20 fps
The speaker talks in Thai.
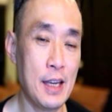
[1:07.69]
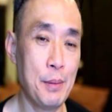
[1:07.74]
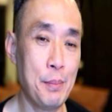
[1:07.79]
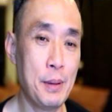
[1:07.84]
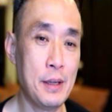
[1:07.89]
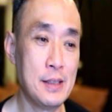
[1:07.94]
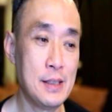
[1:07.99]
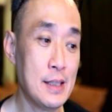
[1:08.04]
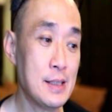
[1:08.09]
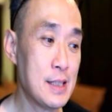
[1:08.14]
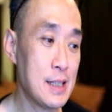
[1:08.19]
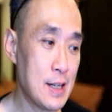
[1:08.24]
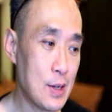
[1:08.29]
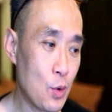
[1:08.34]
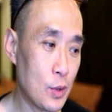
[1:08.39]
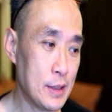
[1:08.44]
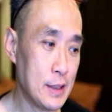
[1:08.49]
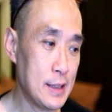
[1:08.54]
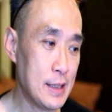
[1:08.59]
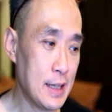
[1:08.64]
เป็นชิ้นซิลิโค
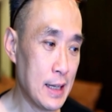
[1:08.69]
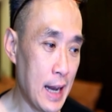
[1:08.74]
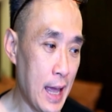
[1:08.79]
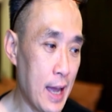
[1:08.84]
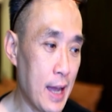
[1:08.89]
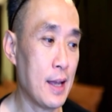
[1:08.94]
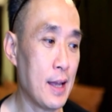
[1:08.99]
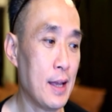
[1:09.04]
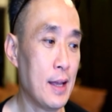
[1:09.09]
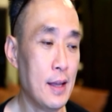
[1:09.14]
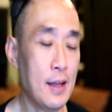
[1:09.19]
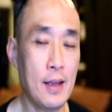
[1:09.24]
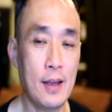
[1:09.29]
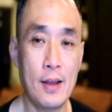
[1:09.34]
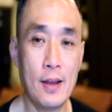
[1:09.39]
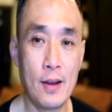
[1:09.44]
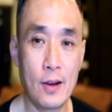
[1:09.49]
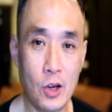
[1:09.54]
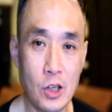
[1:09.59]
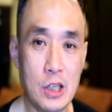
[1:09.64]
นจริงๆแล้ว
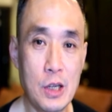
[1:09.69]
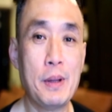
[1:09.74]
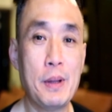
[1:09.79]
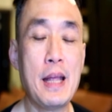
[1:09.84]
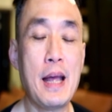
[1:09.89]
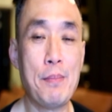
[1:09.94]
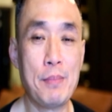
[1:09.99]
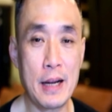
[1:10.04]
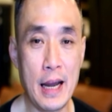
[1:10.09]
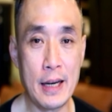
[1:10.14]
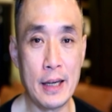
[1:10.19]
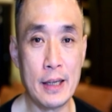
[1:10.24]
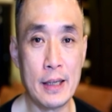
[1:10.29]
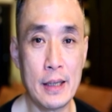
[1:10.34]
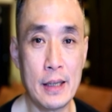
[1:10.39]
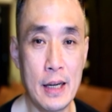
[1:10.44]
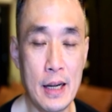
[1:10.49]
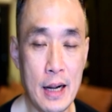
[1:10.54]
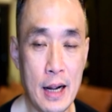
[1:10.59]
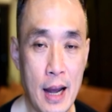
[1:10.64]
ก็จะมาทำกัน
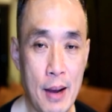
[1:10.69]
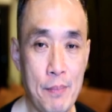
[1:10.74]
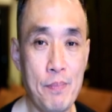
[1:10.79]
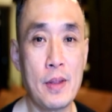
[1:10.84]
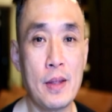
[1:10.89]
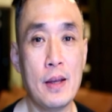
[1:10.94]
นะครับ